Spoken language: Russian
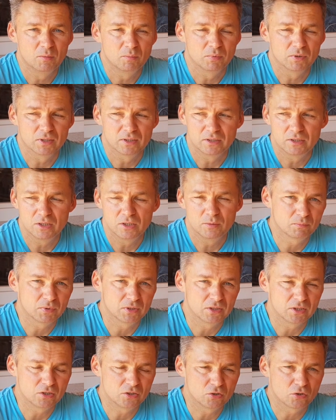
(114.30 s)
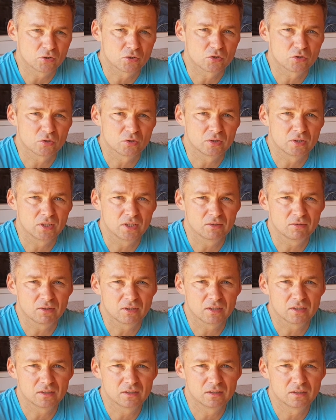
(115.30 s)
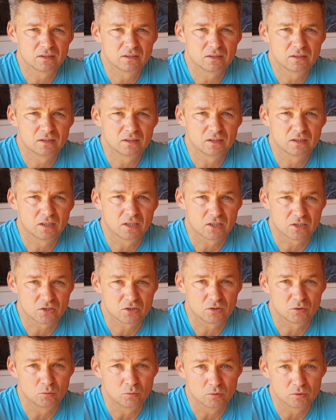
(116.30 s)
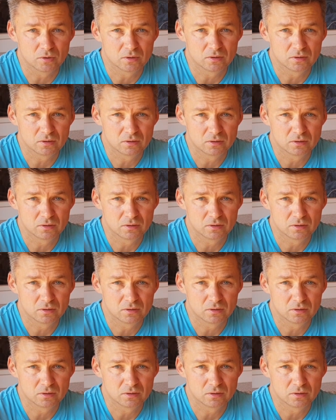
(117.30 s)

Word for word: платить по 1600 евро каждый год